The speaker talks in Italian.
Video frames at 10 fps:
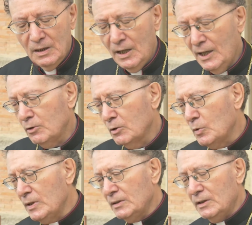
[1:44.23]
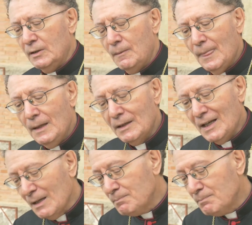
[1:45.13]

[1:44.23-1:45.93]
Ecco quindi che la